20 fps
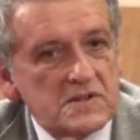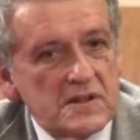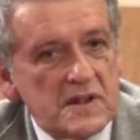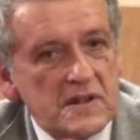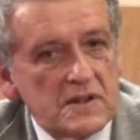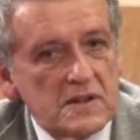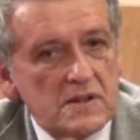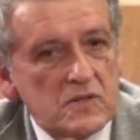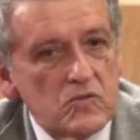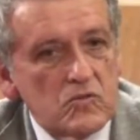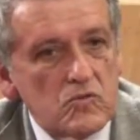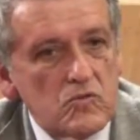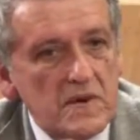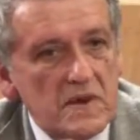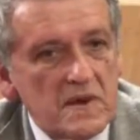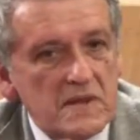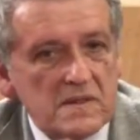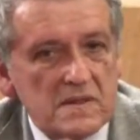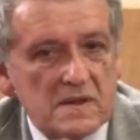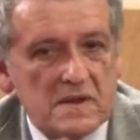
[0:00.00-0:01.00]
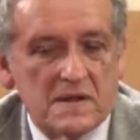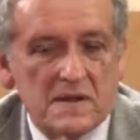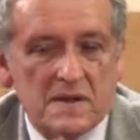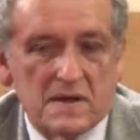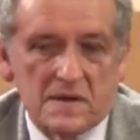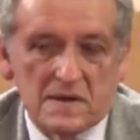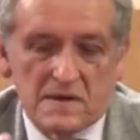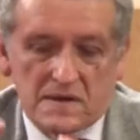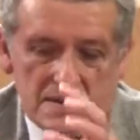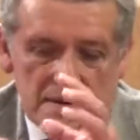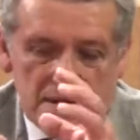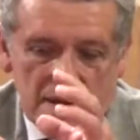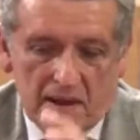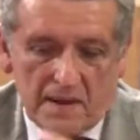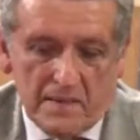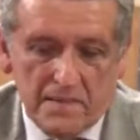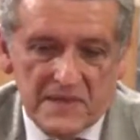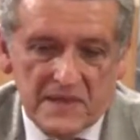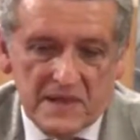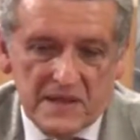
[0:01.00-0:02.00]
Salta del Tucumán, que era la
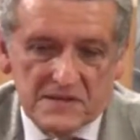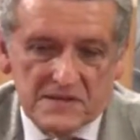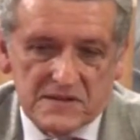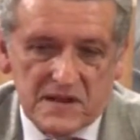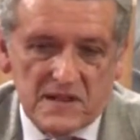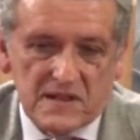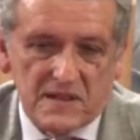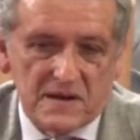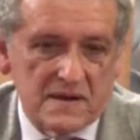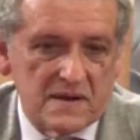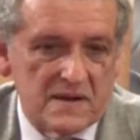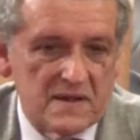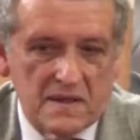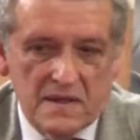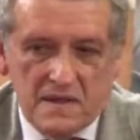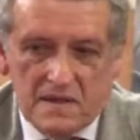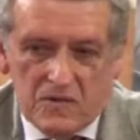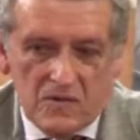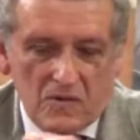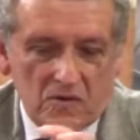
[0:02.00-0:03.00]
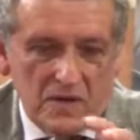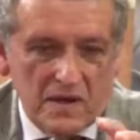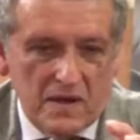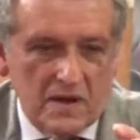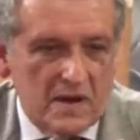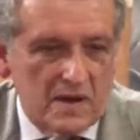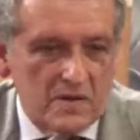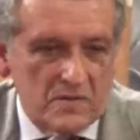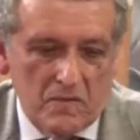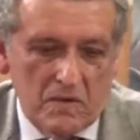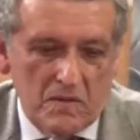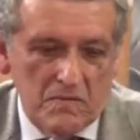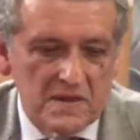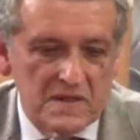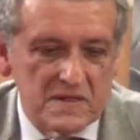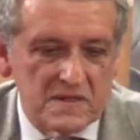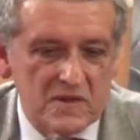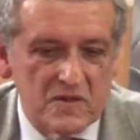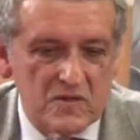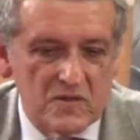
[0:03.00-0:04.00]
capital Salta, que era lo que es
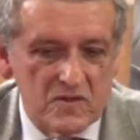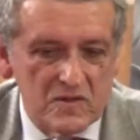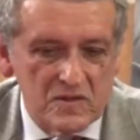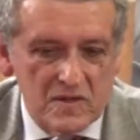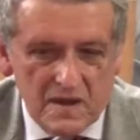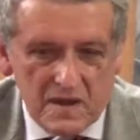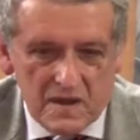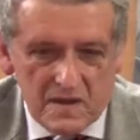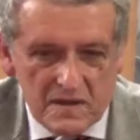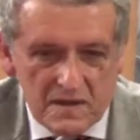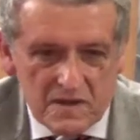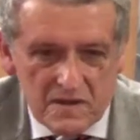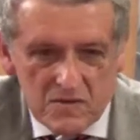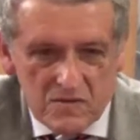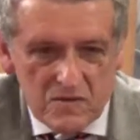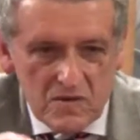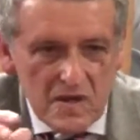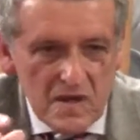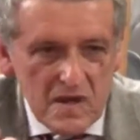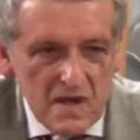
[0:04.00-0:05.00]
actualmente el noroeste argentino,